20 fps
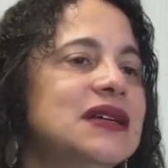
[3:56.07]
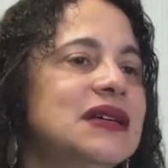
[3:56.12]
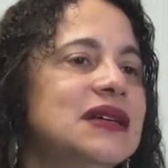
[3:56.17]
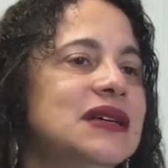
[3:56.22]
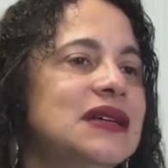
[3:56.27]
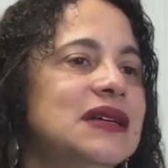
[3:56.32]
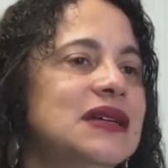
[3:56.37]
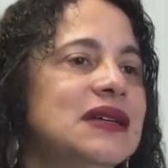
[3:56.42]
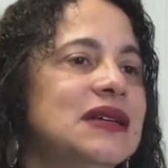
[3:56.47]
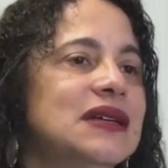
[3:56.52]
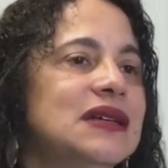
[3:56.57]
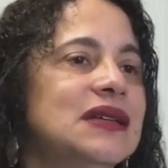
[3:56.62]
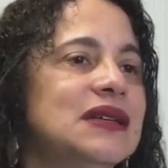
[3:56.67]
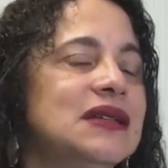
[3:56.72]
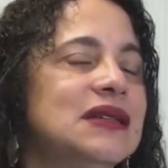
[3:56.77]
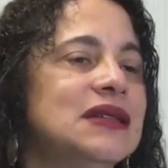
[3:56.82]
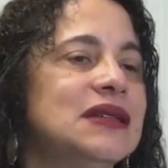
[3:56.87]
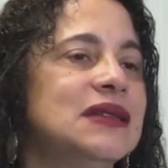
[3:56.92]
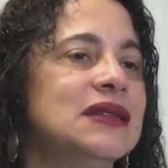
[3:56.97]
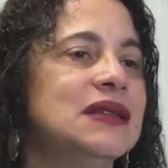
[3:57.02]

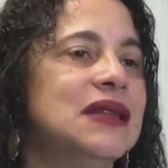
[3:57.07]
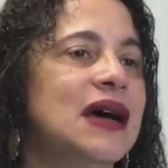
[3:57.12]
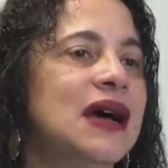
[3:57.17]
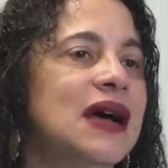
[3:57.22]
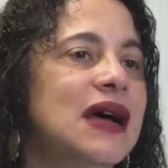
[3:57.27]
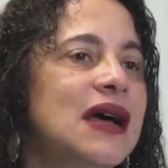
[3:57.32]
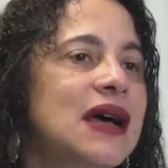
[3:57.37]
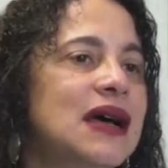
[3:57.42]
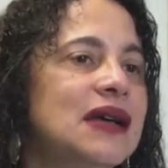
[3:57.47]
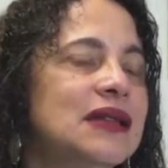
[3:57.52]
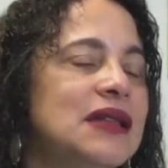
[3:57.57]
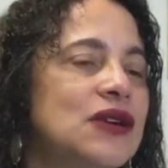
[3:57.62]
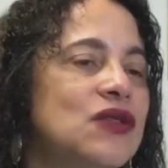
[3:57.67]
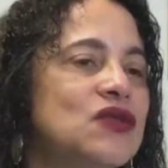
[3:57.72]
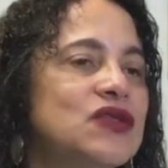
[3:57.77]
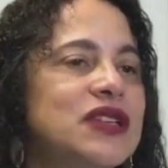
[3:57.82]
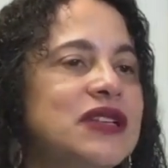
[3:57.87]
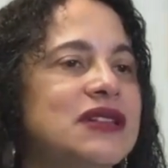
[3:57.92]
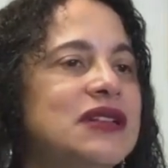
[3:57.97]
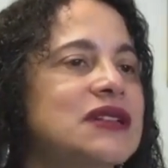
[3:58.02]
é, da, da
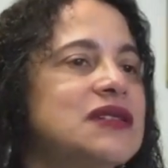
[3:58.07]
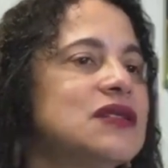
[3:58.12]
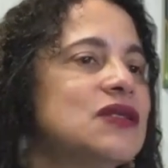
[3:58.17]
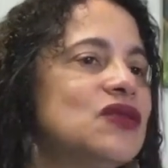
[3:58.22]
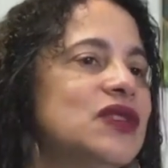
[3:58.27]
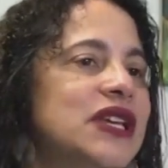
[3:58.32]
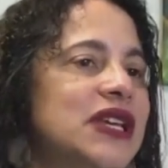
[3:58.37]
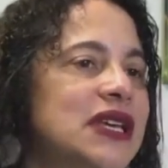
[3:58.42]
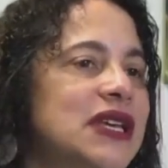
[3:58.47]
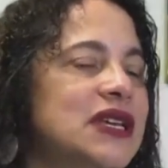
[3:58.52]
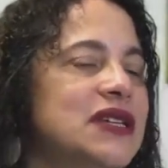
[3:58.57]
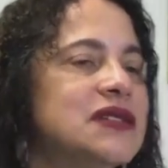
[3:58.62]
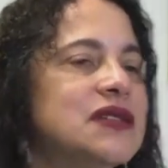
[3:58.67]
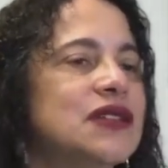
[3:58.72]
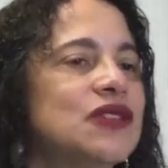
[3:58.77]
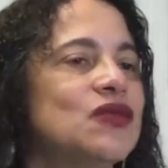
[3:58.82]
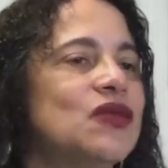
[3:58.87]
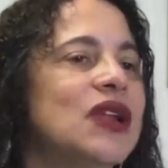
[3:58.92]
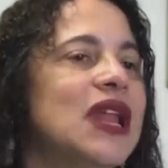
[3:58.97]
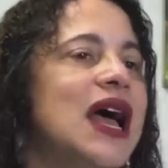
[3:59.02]
concentração de
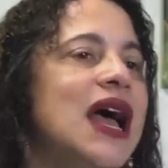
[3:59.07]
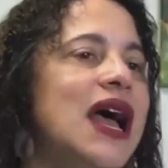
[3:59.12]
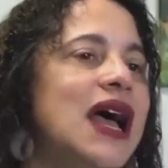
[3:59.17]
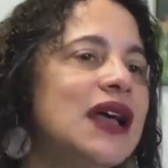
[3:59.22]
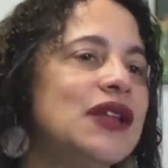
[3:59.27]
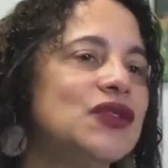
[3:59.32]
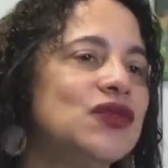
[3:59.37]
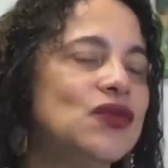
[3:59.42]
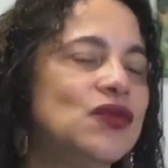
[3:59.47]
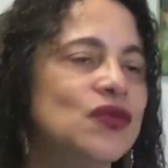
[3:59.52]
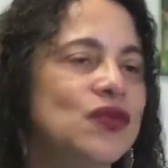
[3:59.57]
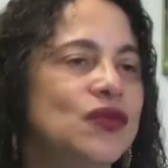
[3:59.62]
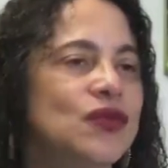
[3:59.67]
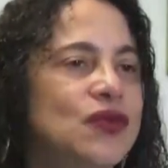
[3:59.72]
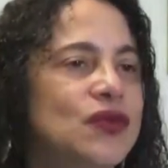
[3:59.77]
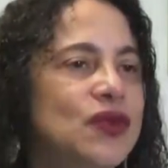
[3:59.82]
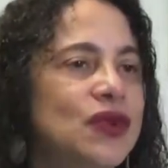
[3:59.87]
riqueza de um lado